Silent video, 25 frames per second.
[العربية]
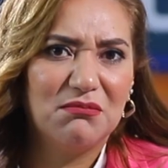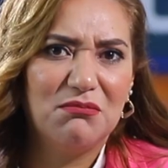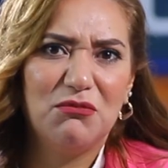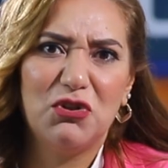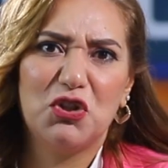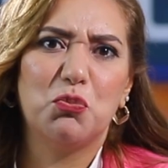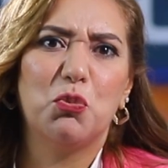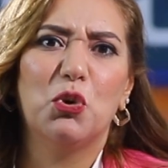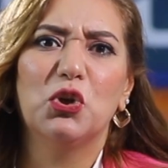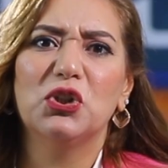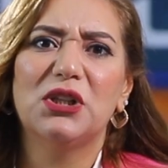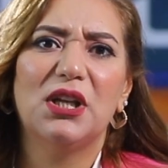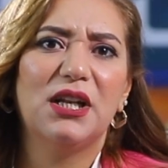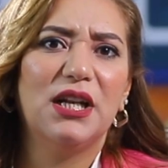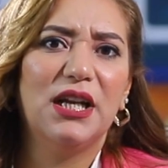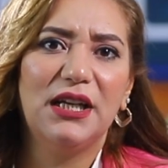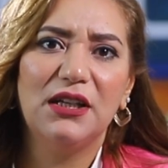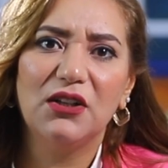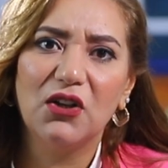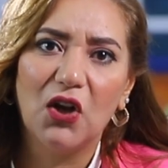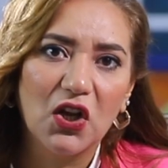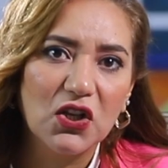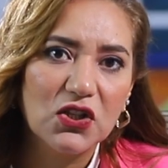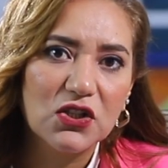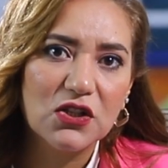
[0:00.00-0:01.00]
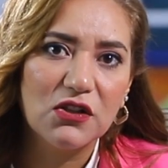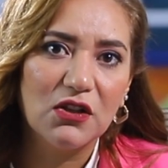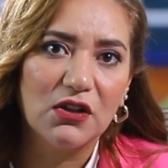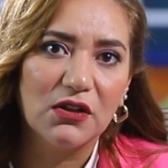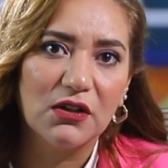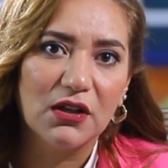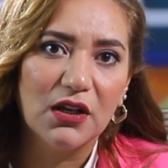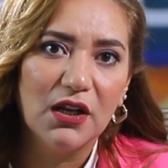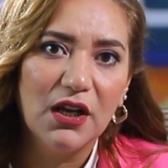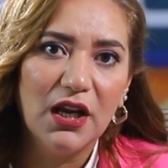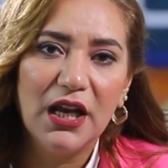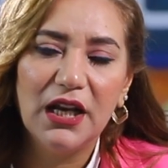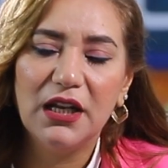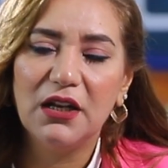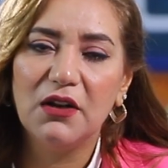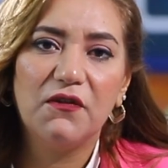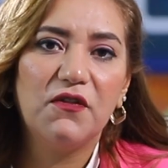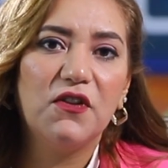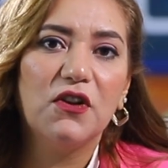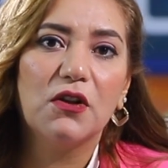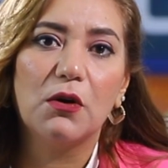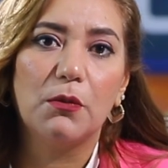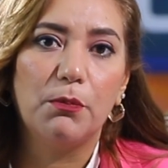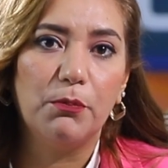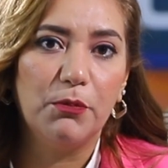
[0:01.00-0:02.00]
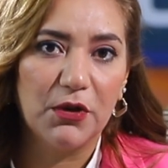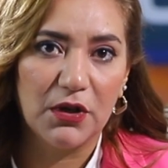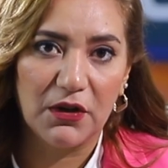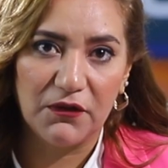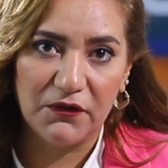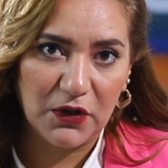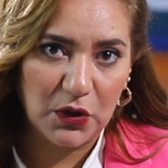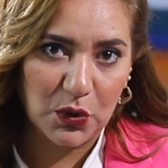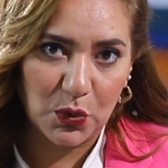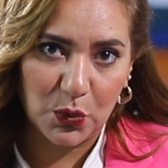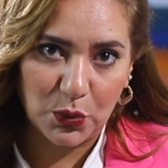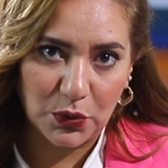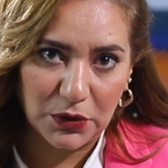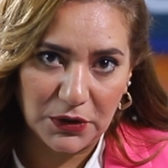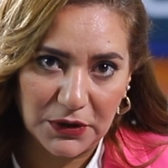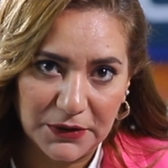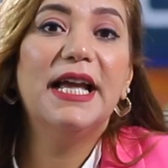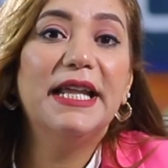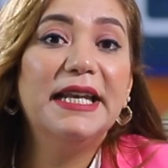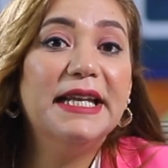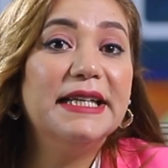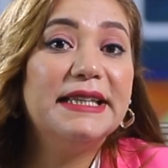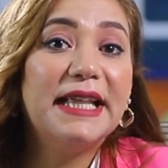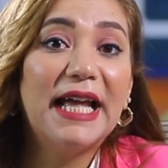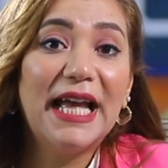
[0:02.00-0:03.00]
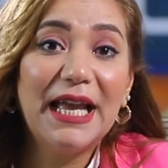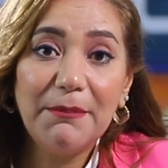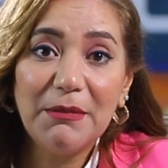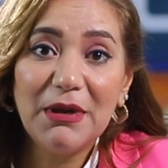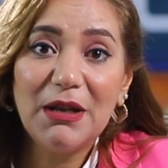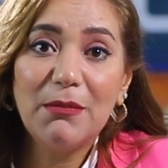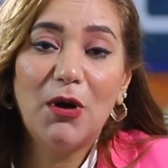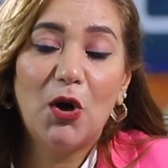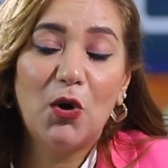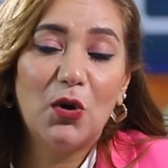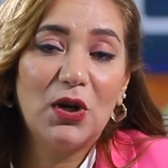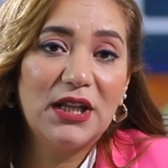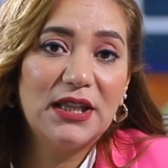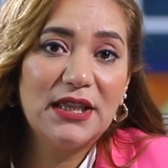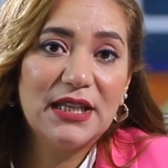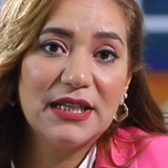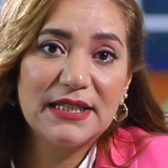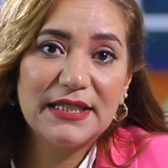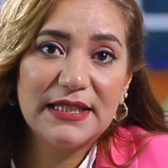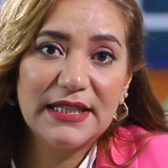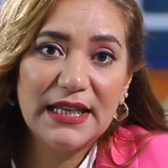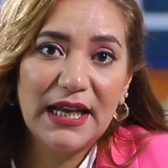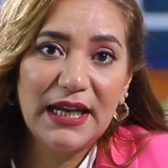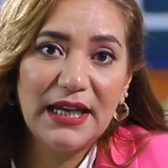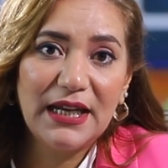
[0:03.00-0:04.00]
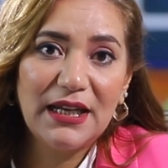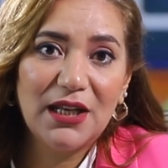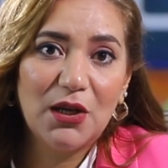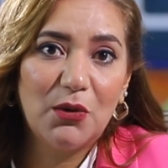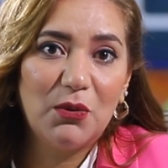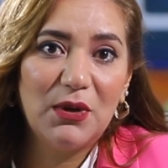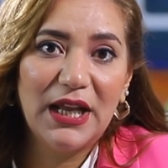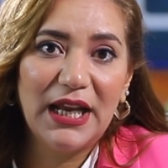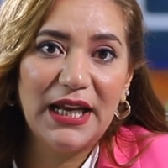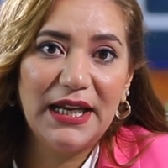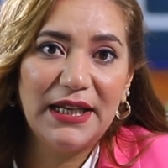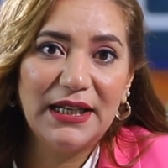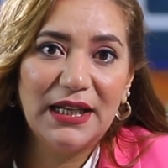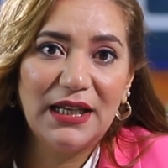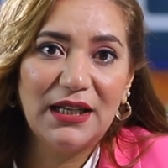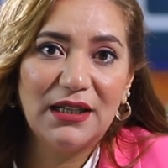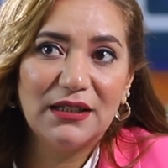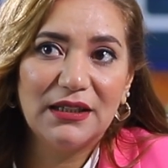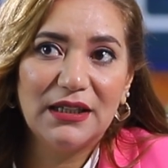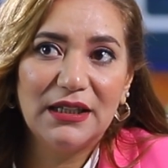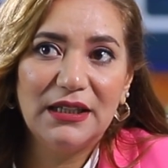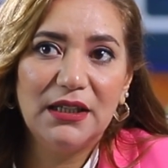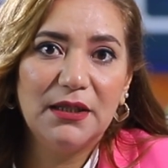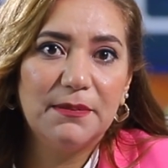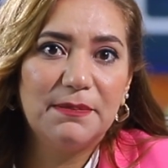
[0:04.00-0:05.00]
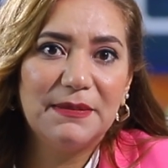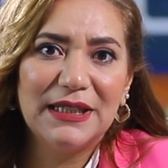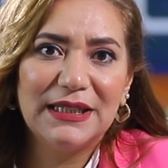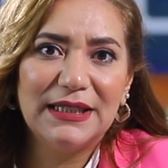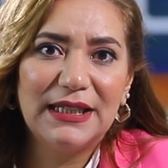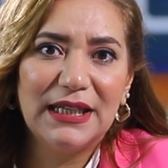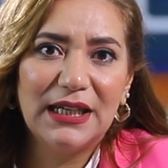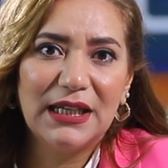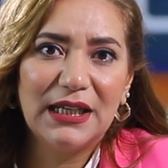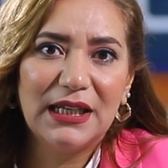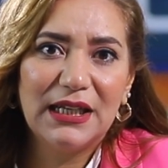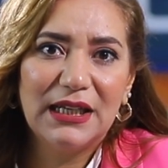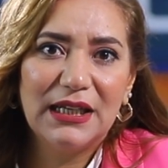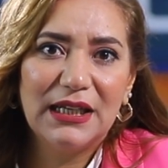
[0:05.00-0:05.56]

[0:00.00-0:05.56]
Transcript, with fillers: مش مقتنعين اصلا ان في ربنا في الكون نتعامل مع ولادنا ازاي لو لقينا ان ابتدى